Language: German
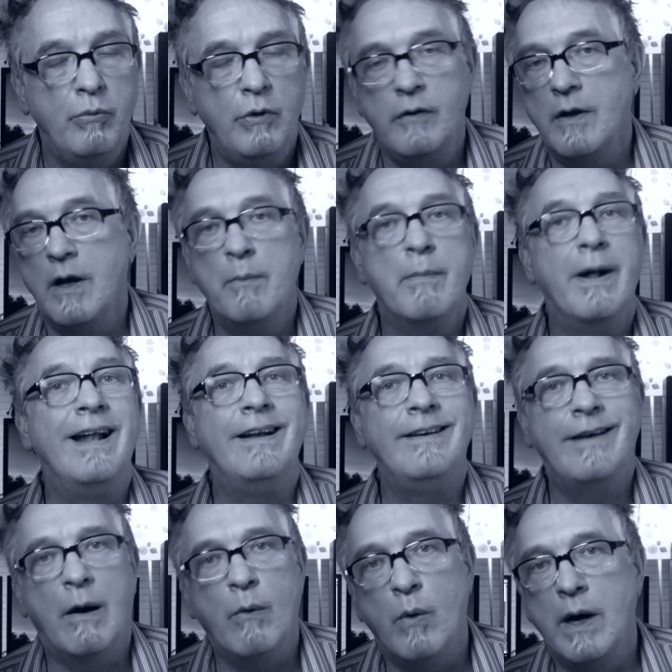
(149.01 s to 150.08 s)
ich sag mal,
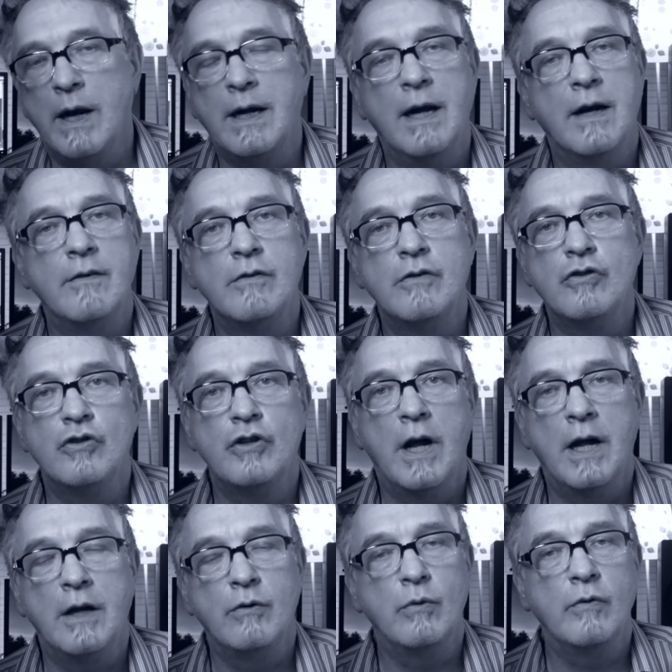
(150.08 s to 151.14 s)

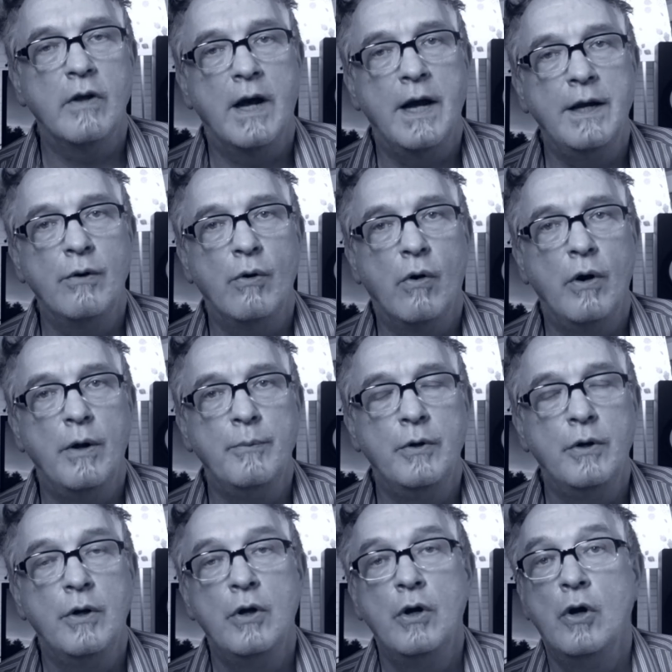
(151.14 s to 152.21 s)
Dauergaststatus
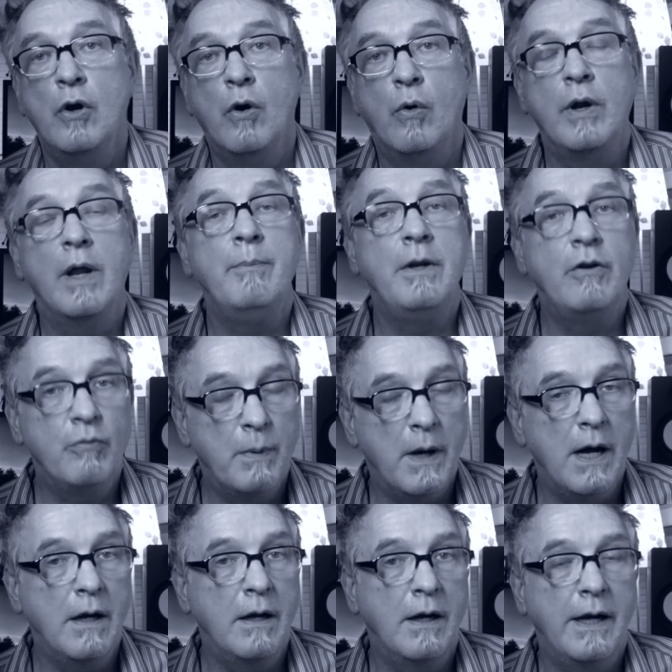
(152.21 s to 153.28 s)
einräumen oder
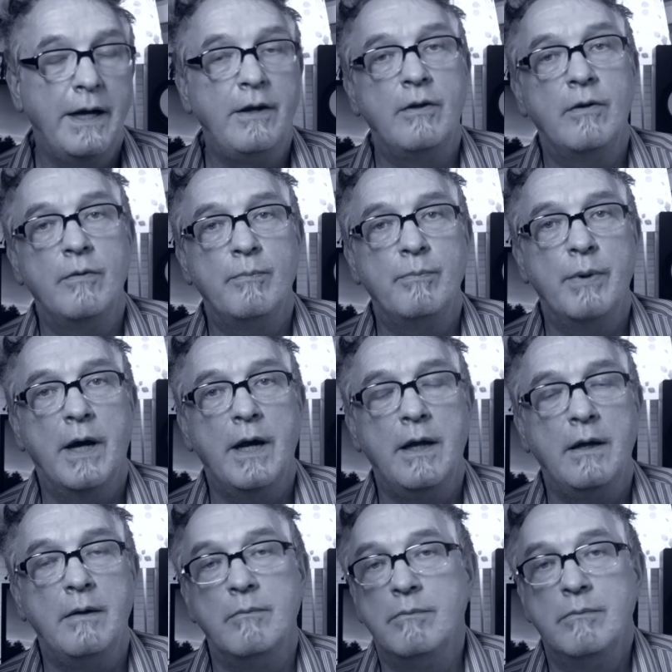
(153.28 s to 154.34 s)
Mitspracherecht
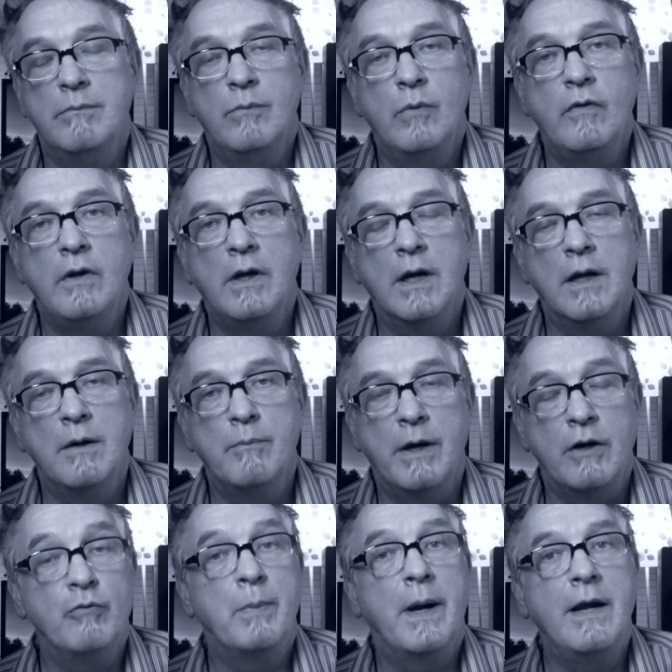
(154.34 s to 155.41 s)
bei Musikern,
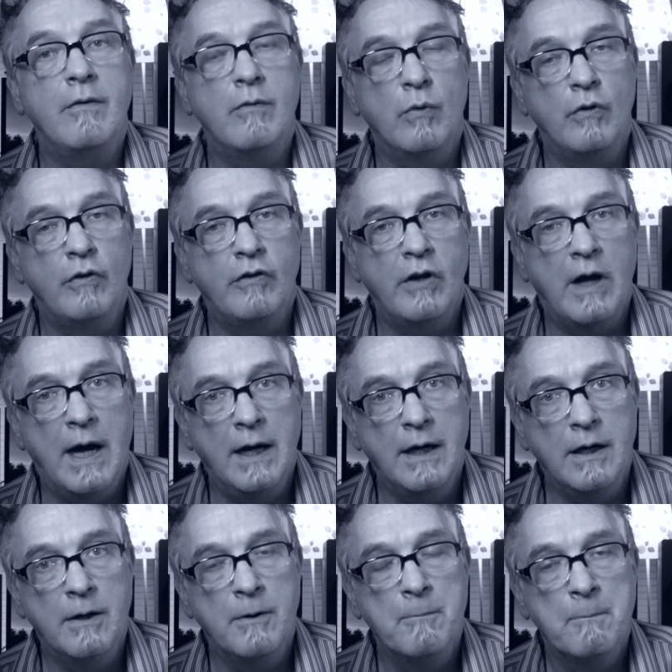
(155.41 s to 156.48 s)
bei Speis und
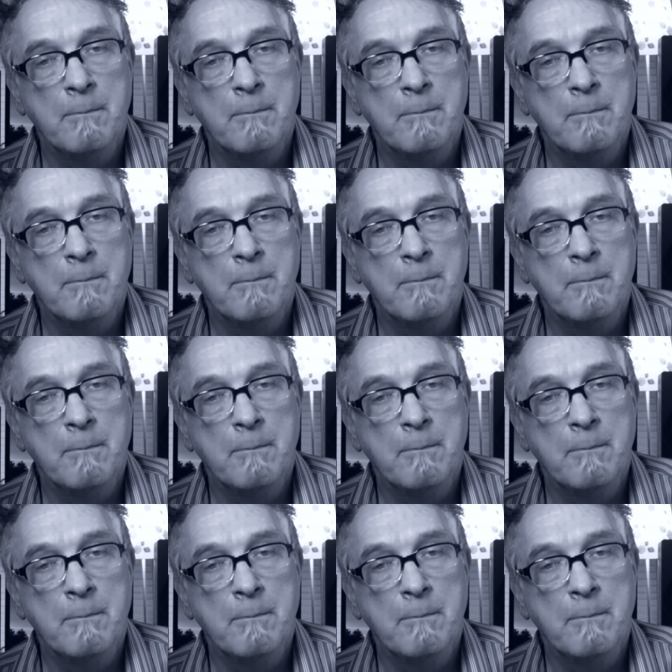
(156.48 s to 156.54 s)
Trank